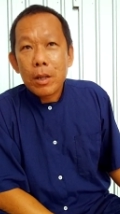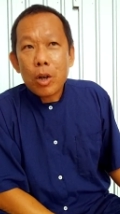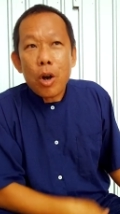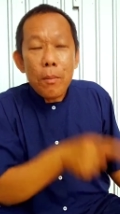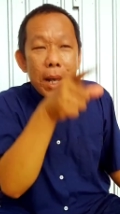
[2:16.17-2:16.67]

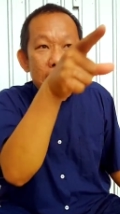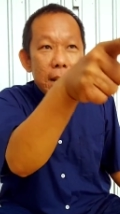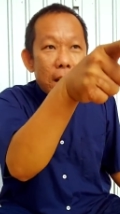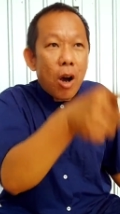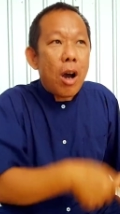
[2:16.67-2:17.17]
có bị
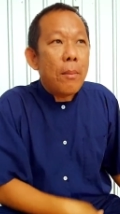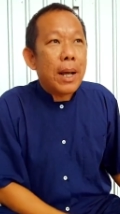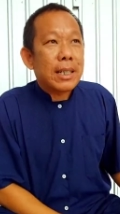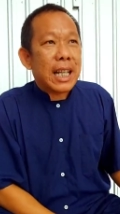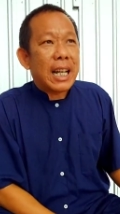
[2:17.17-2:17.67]
nó mà
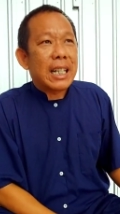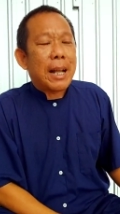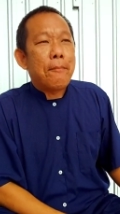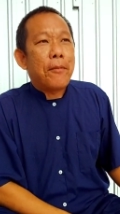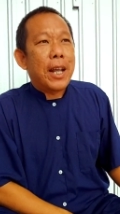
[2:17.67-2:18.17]
sanh
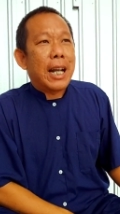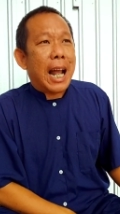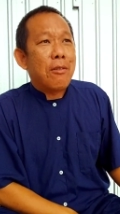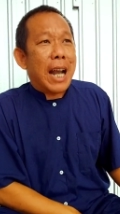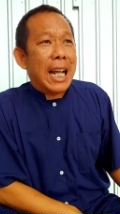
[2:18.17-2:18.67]
tâm phiền
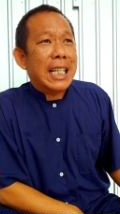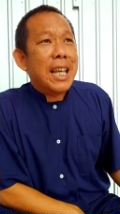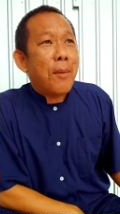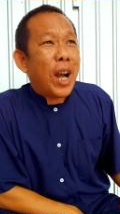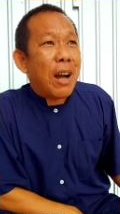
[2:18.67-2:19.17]
não nản chí
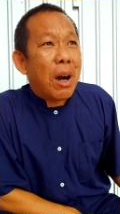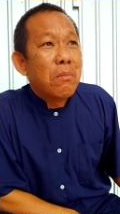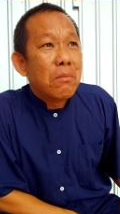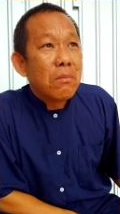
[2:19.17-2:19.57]
bỏ đạo không